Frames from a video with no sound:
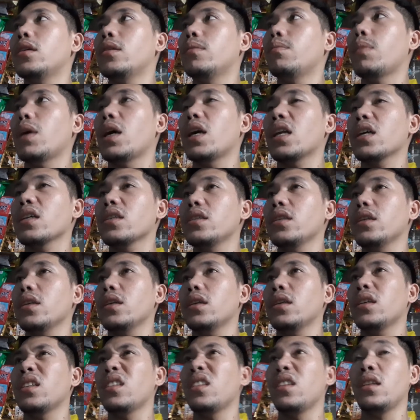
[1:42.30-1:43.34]
para
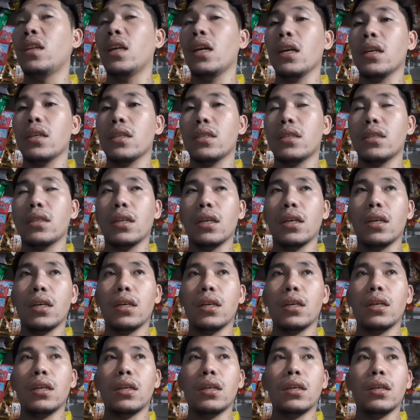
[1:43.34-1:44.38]
siyang drugs
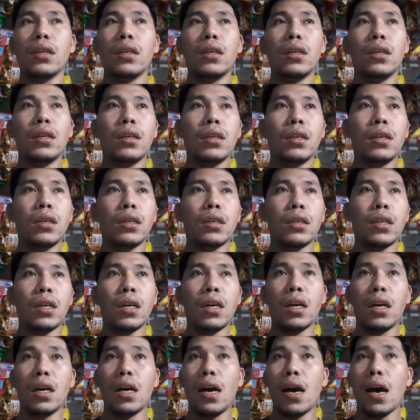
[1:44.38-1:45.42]
na
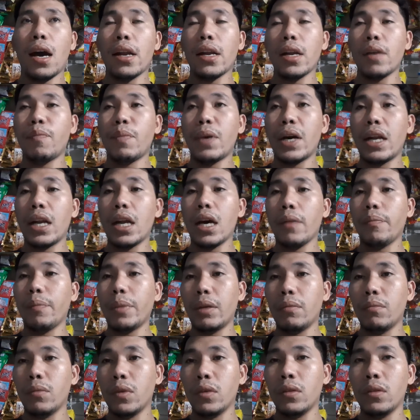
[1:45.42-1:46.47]
na
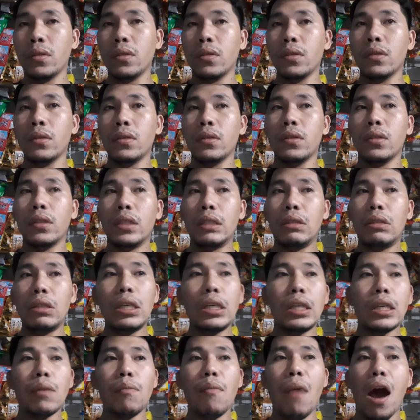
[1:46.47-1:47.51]
hanap-hanapin mo hindi
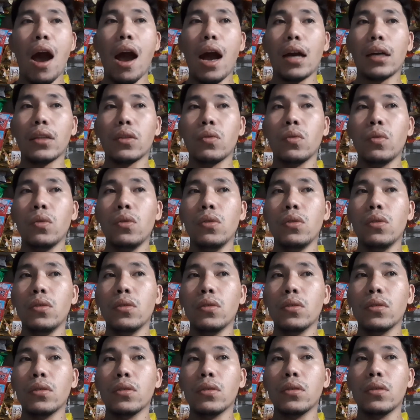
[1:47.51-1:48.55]
ka makakatulog
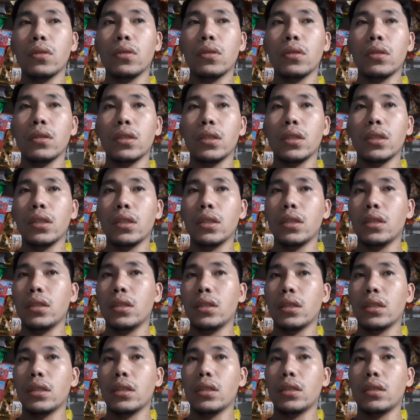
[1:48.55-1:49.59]

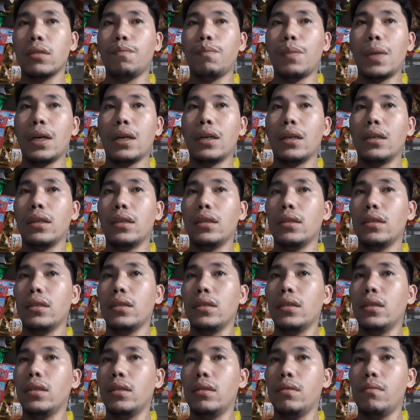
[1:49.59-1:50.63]
pag
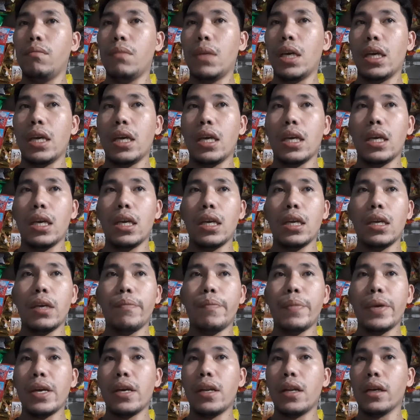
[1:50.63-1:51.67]
may
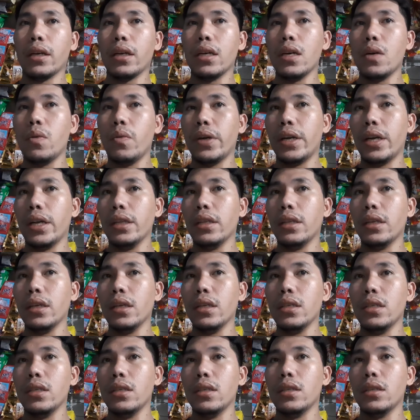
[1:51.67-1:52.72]
pera ka
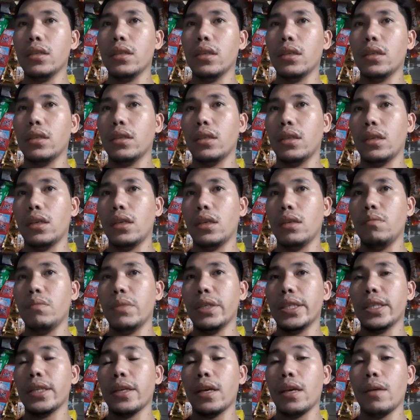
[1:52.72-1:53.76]
100 na
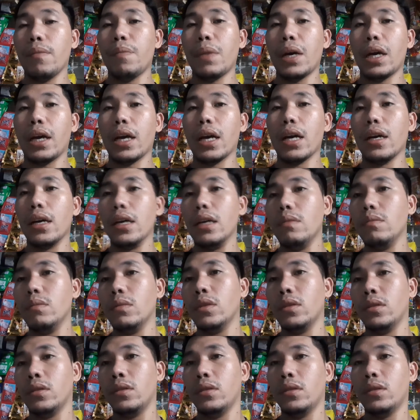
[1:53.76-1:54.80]
imbis na ipangkain
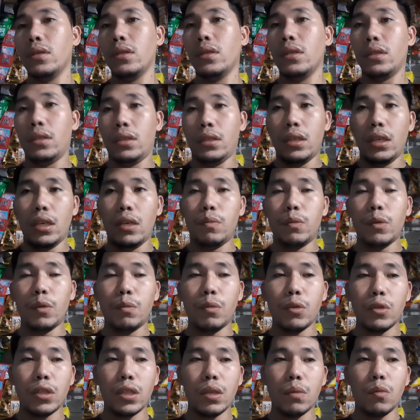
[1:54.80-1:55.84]
mo
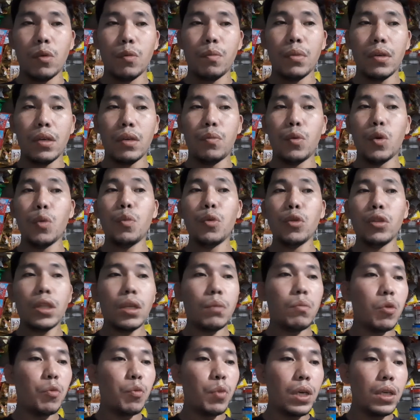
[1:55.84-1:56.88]
ipupusta mo ipupunta
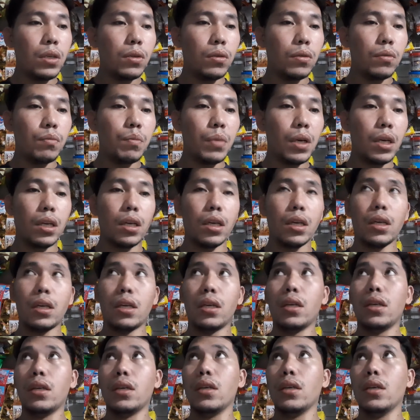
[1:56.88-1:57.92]
mo pa doon
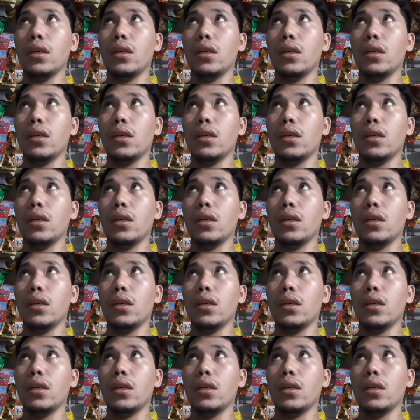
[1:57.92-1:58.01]
para